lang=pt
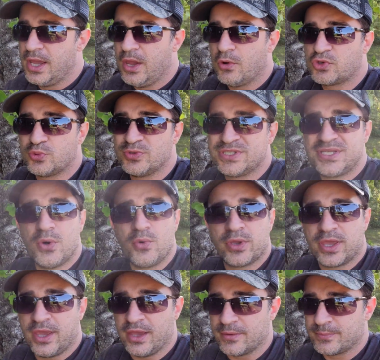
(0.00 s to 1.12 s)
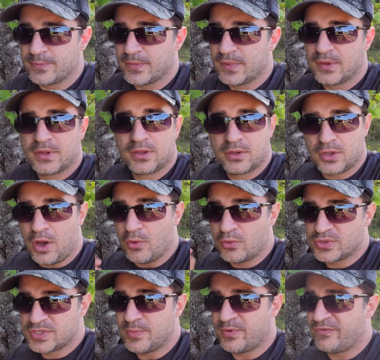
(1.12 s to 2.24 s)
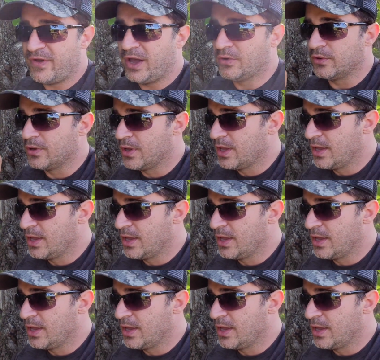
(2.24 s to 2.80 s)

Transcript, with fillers: eu costumo dizer o quê? Algo que eu sempre falo.